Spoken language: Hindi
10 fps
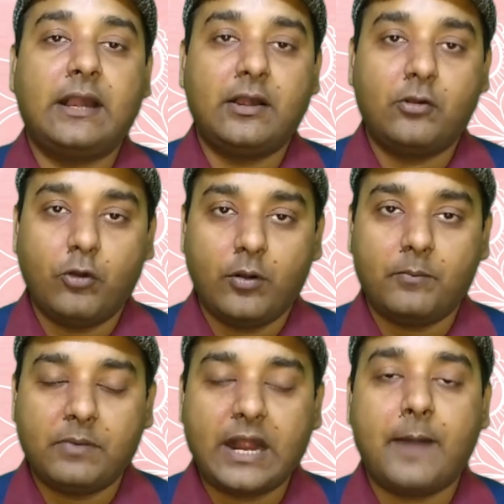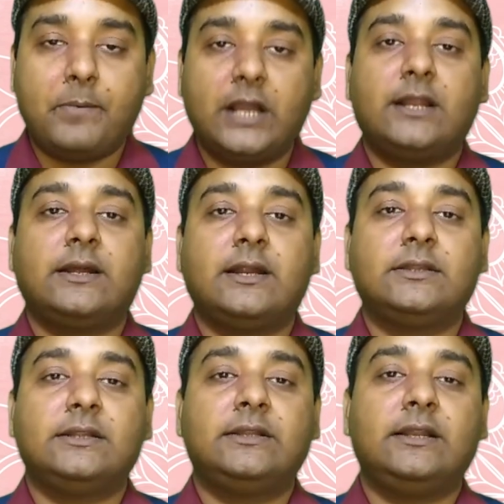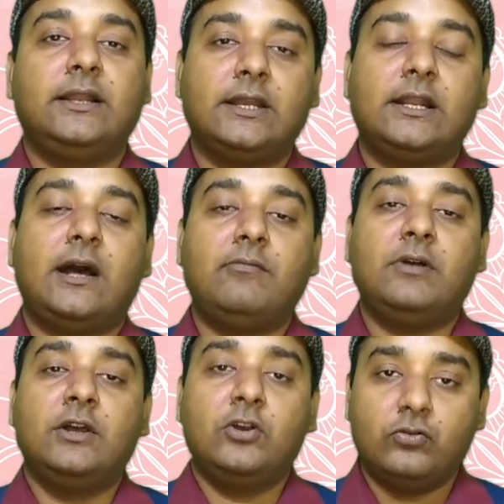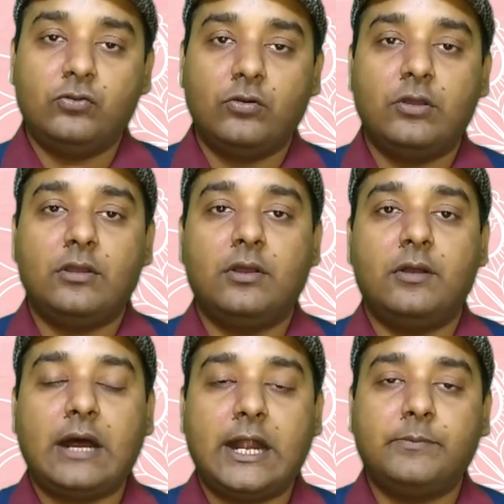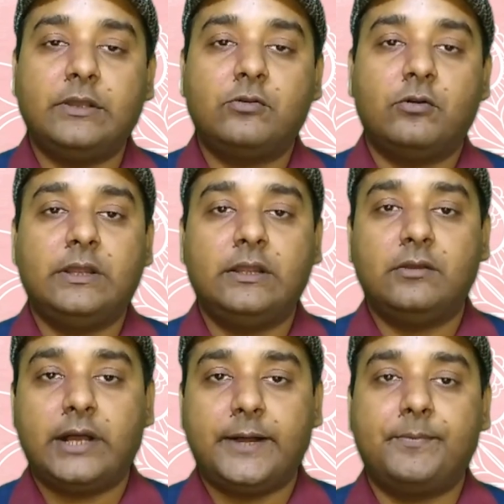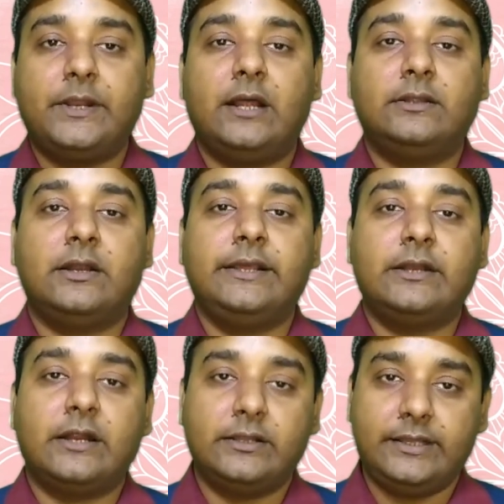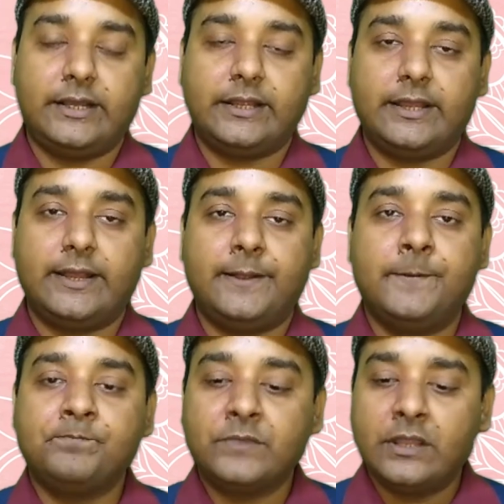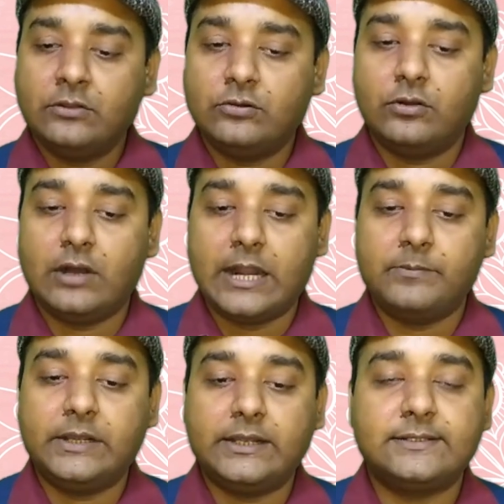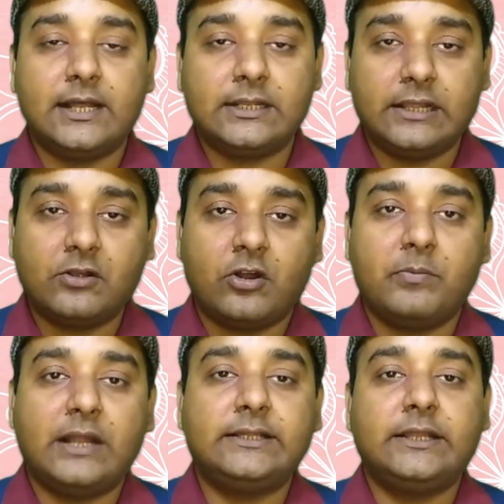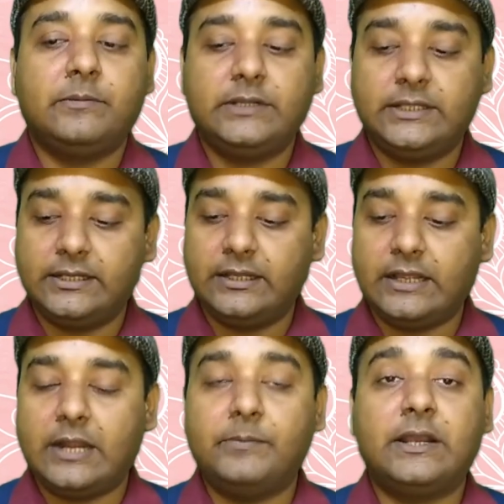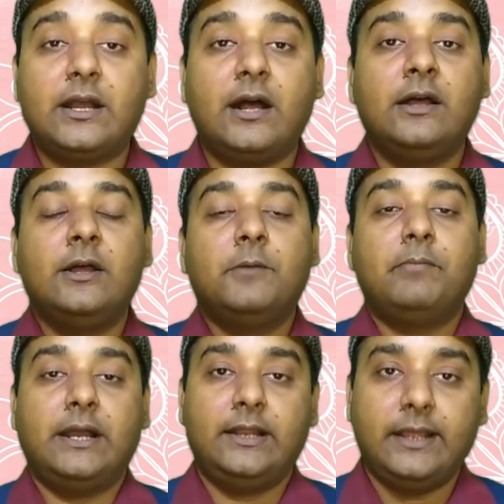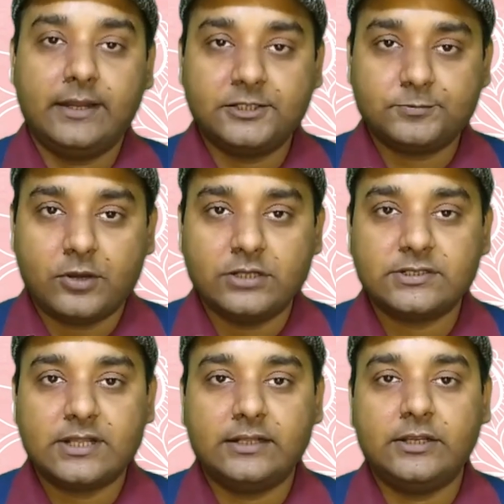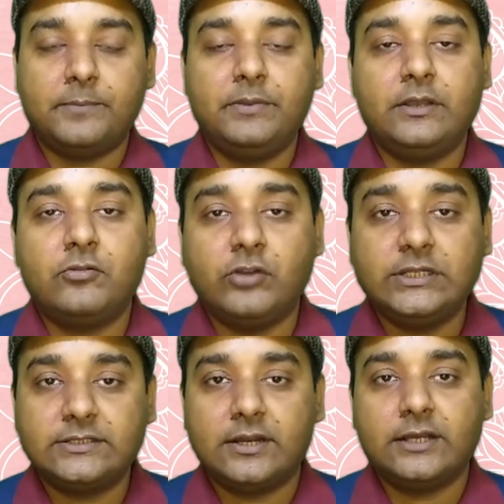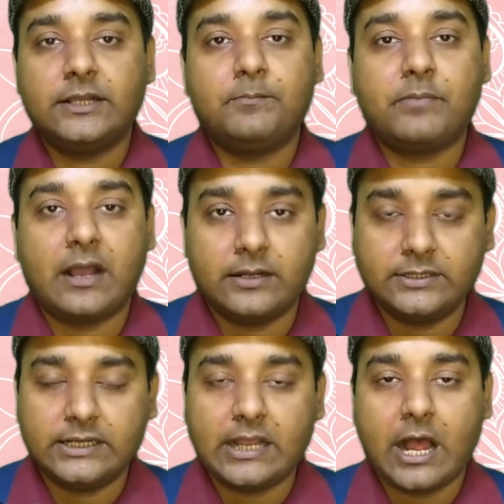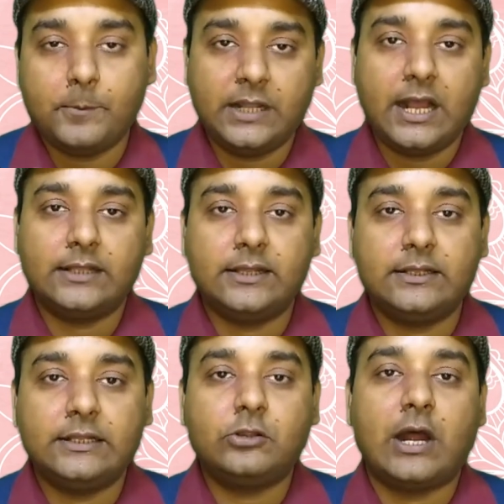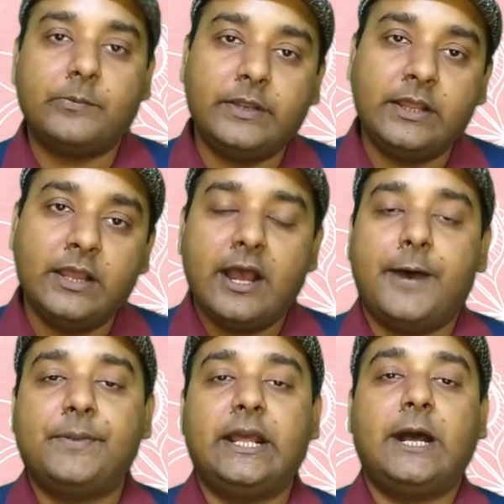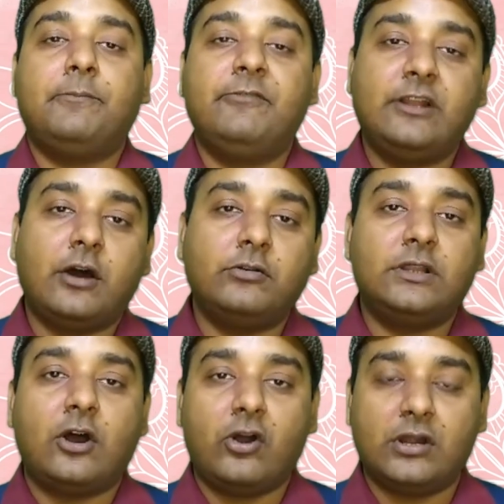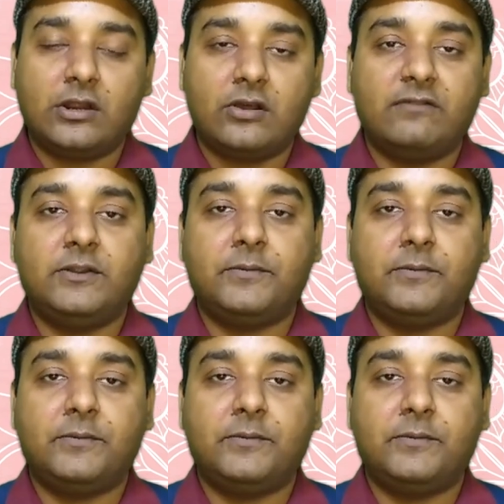को का पालन करती थी लेकिन अब उनमें आर्मी को भी अपने अंदर ही कर दिया गया है तो आर्मी के साथ एक और बात ये भी थी कि आर्मी का पहले रिस्पांस था जब भी कोई इस तरह की प्राकृतिक आपदा आती थी तो आर्मी अपने आप विदाउट द ऑर्डर ऑफ द